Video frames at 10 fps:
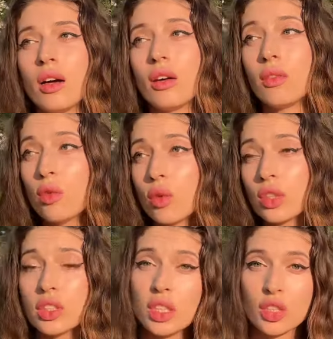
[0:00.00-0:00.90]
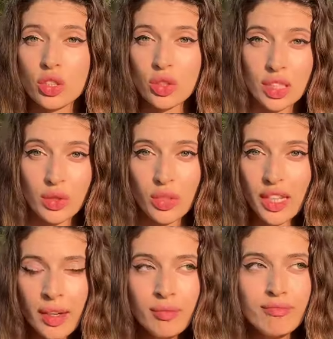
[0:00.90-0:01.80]
Вот, и знаете, что делаю
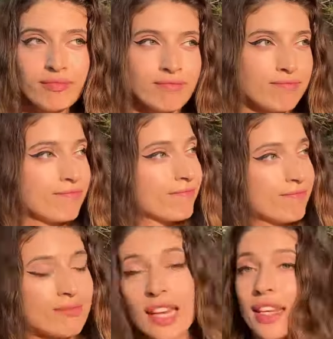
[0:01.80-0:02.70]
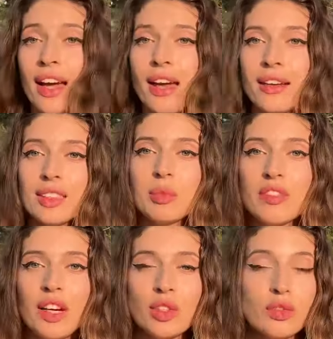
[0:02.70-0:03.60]
я? Я
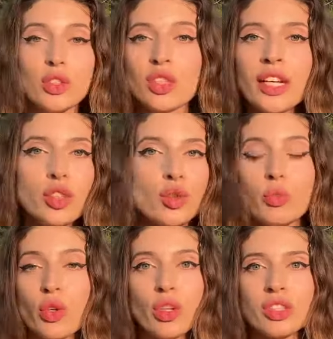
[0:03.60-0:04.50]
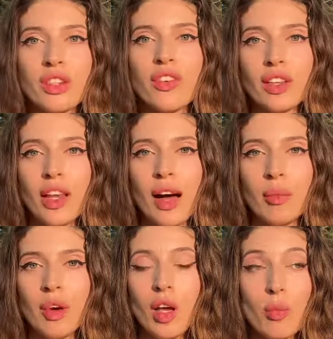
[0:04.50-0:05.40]
разбиваю свою тачку просто в
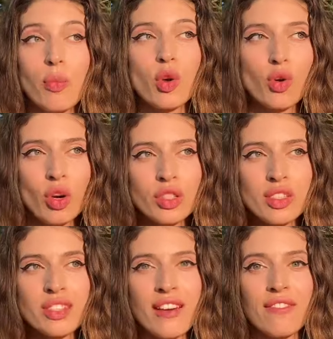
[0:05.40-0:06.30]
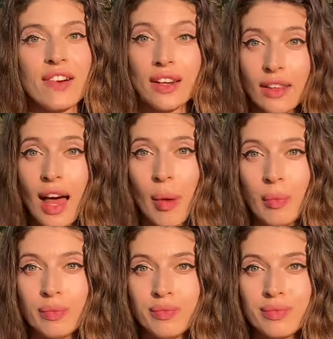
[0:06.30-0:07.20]
хлам. Просто в
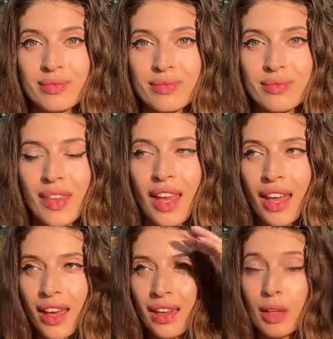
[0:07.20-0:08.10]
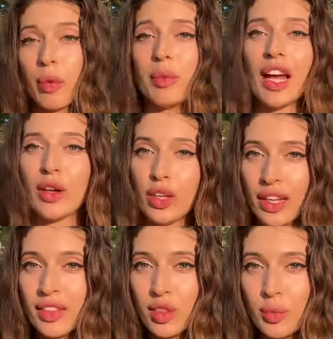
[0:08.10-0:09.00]
хлам. Напоминаю,
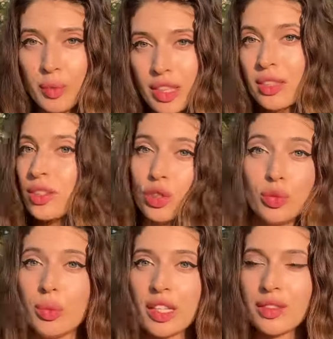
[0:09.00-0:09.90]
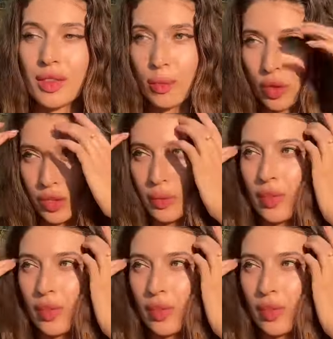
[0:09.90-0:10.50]
я на тот момент сижу без работы.